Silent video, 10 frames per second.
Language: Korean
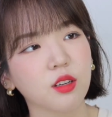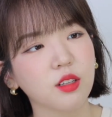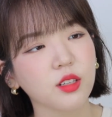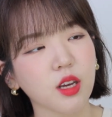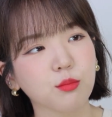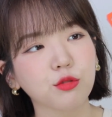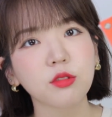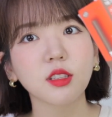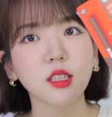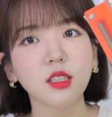이게
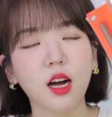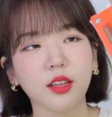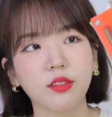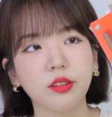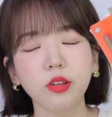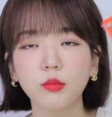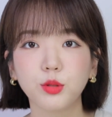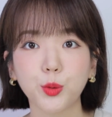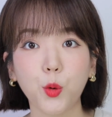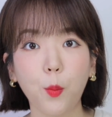뭉치지 않는
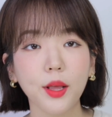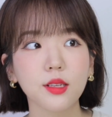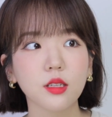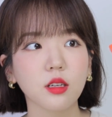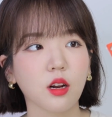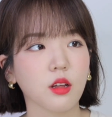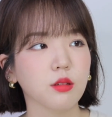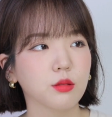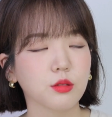브로우 펜슬이래요.